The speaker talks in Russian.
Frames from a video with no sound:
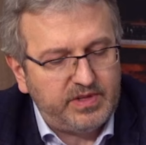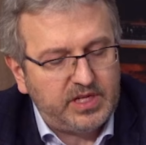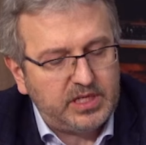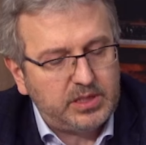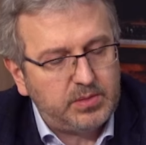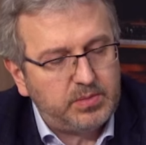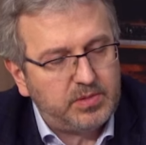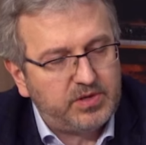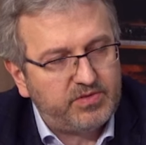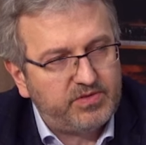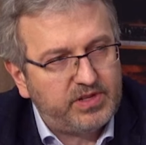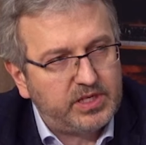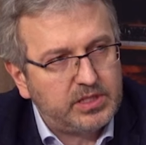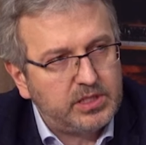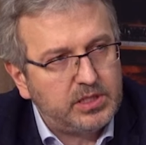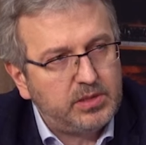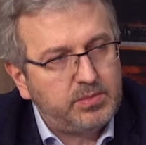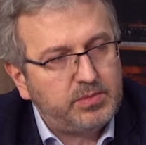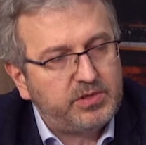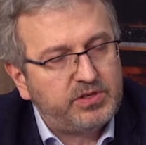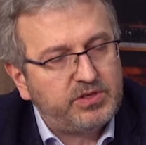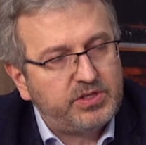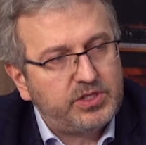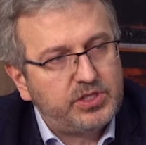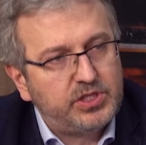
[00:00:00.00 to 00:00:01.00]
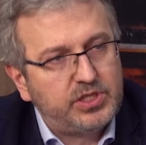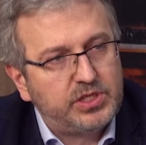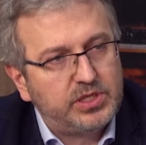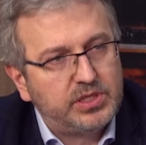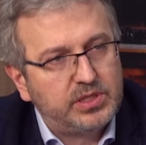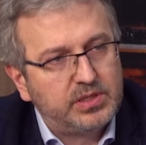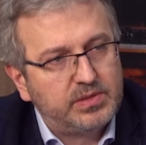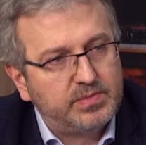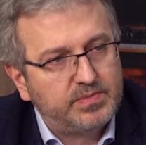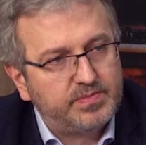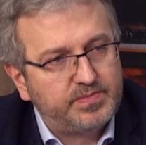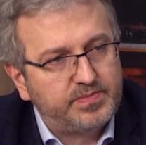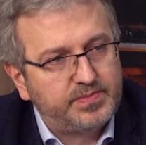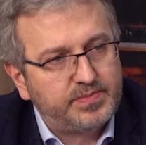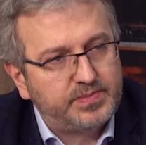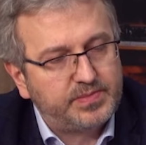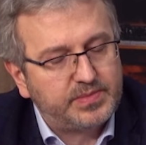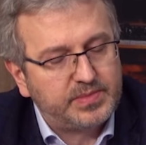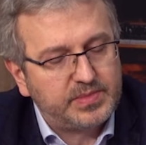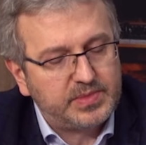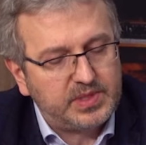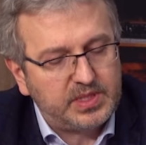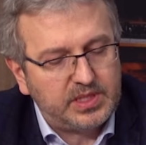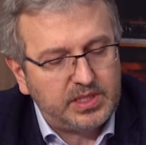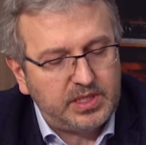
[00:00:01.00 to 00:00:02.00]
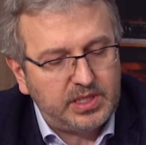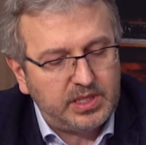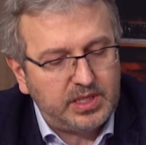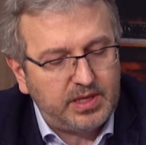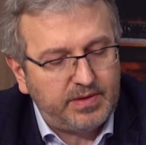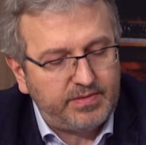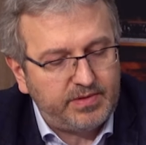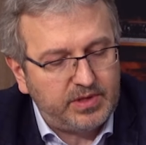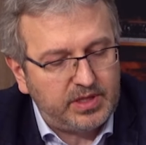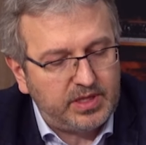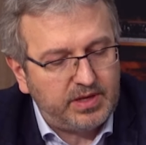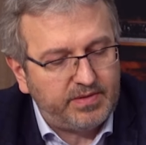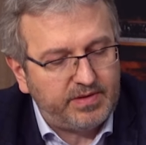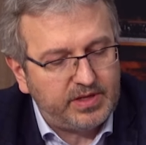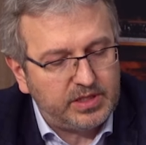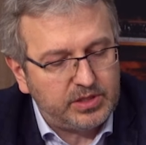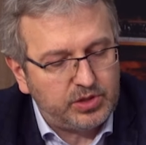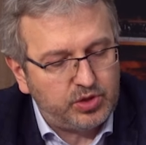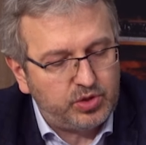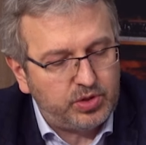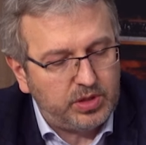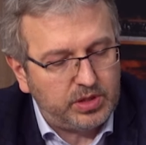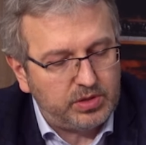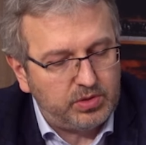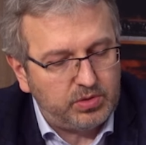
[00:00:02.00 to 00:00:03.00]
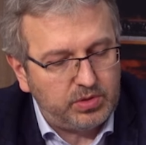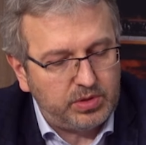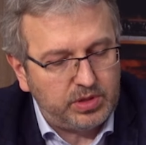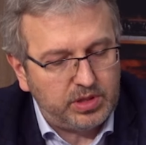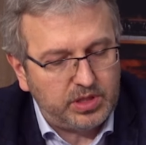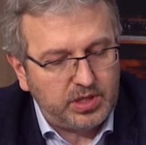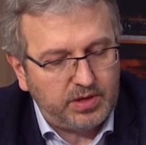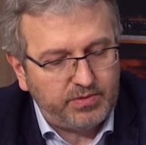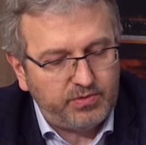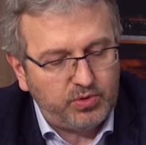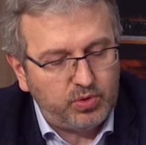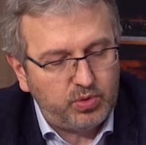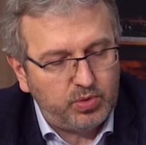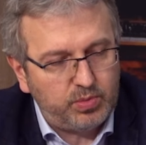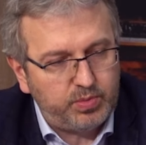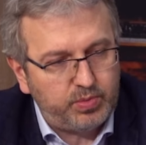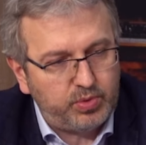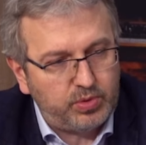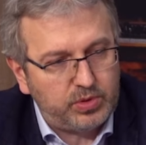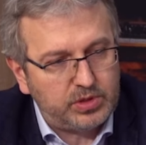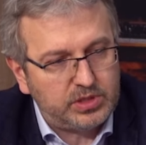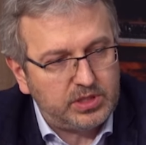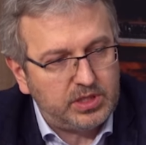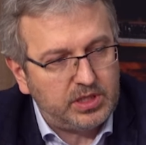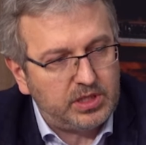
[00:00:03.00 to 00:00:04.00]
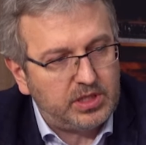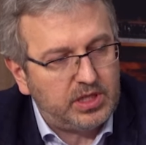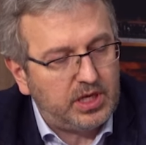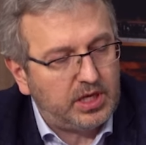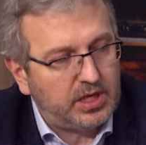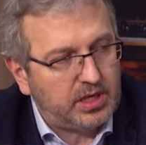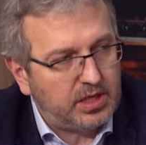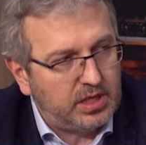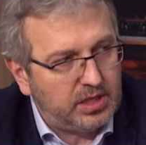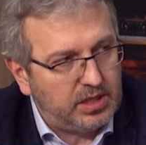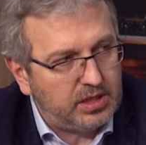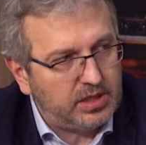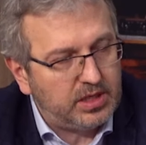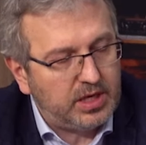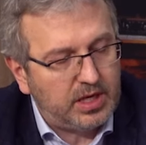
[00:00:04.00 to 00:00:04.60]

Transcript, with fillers: Владимир Владимирович недавно давал еще одно интервью после Такера